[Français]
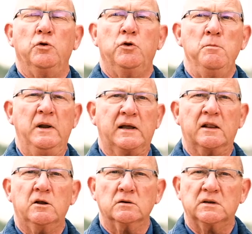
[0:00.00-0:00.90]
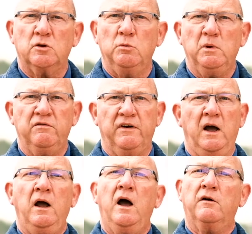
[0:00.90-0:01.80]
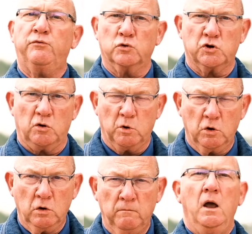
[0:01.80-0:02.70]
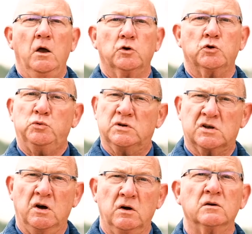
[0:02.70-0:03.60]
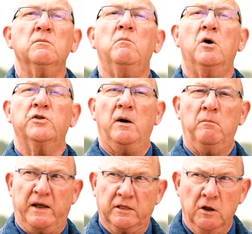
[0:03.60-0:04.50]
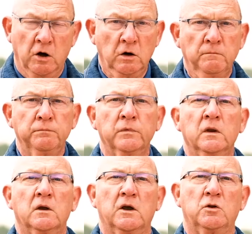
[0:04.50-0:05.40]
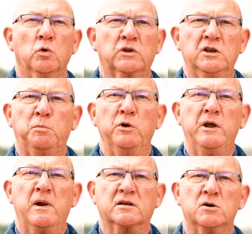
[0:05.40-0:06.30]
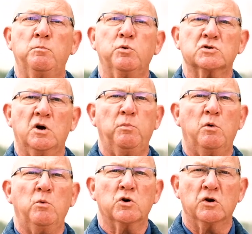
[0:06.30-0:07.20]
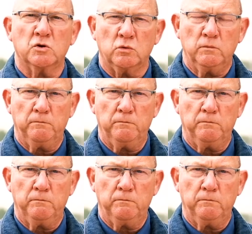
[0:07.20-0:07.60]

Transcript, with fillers: de 2014 à 2020 à Fourchambault. Je suis sans mandat maintenant et donc disponible à 100% pour mon canton.